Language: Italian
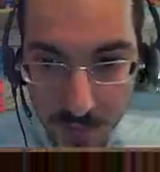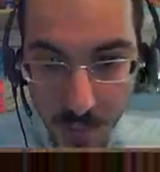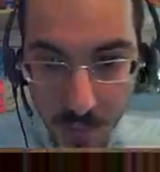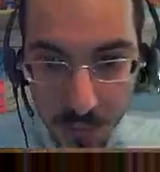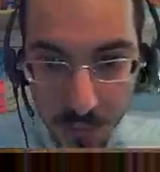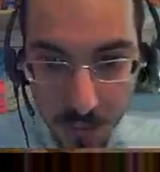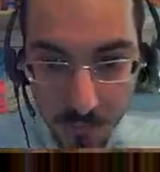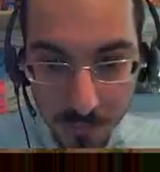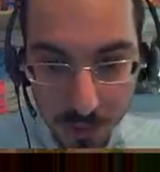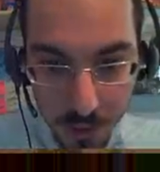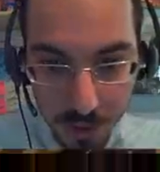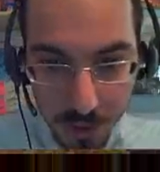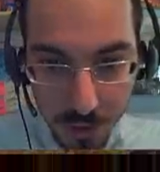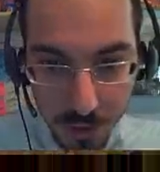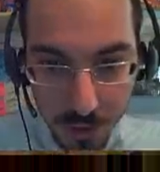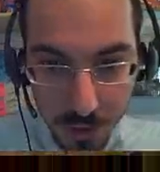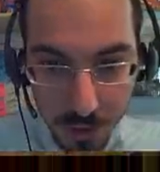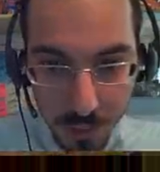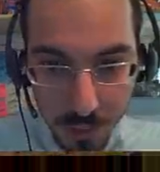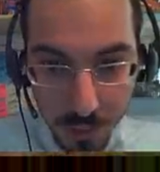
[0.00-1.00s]
nella folta
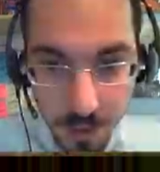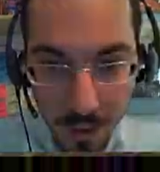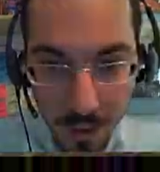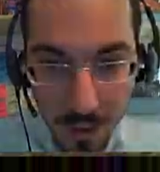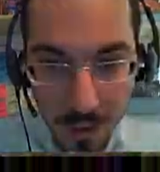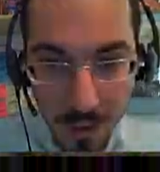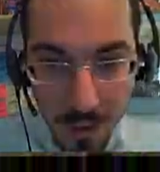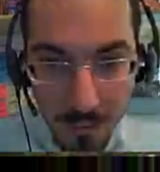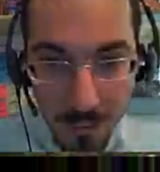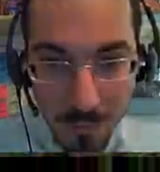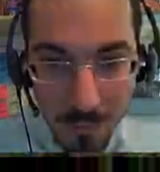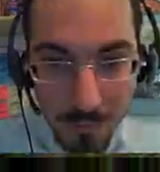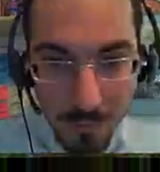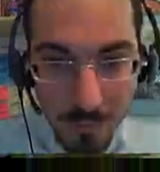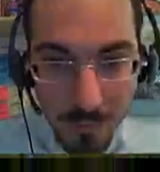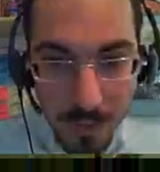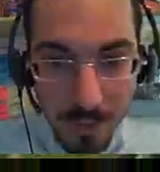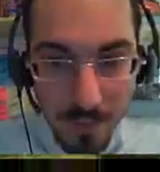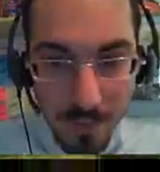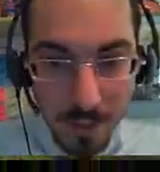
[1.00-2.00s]
vegetazione
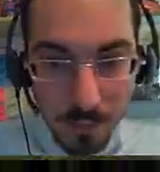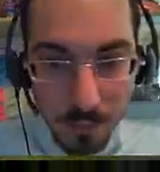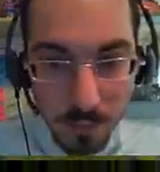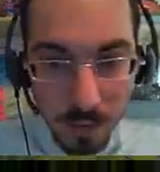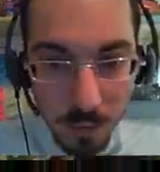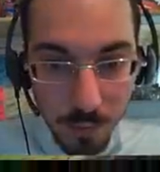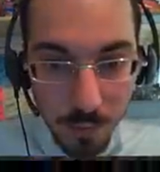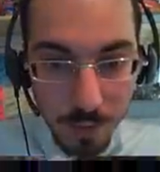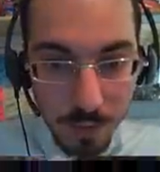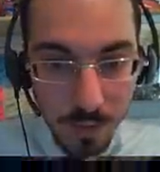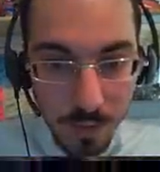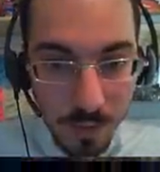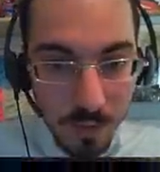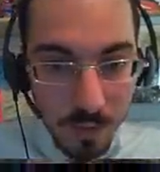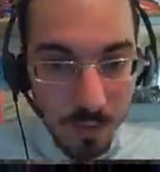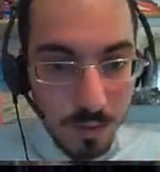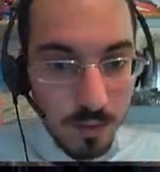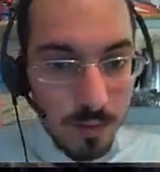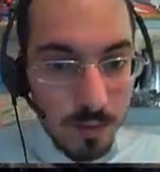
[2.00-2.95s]
e me ne vado da qui.